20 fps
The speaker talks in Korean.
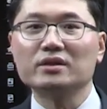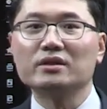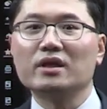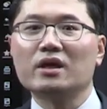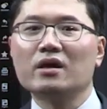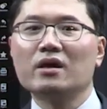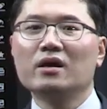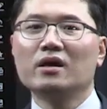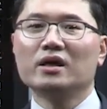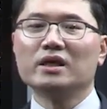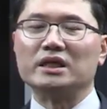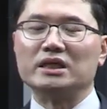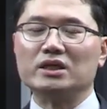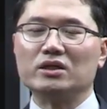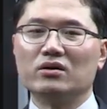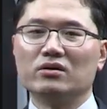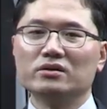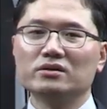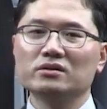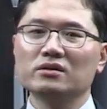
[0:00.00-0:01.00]
근데
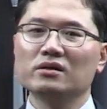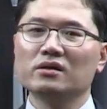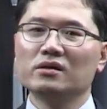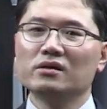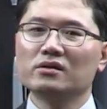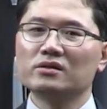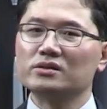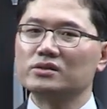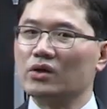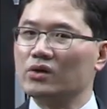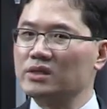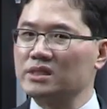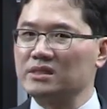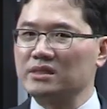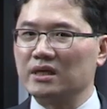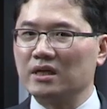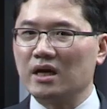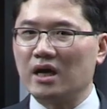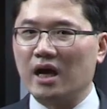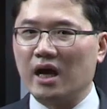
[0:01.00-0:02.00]
이거는
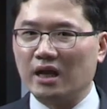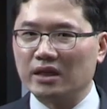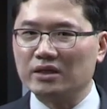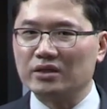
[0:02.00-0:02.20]
절세가